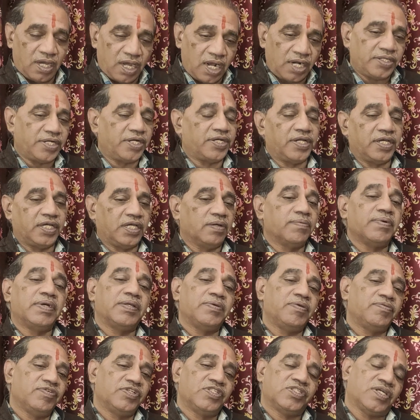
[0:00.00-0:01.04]
हार्ट अटैक के
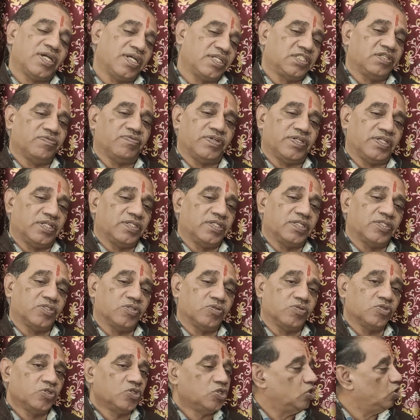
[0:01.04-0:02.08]
बारे में विस्तार से वर्णन
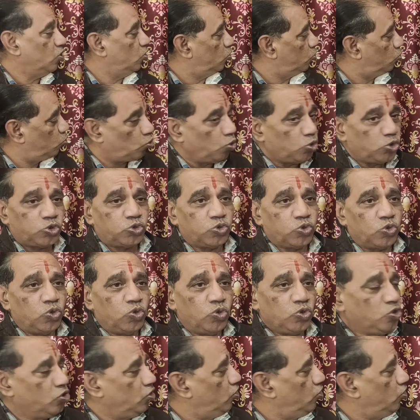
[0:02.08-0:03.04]
करता हूँ दोस्तों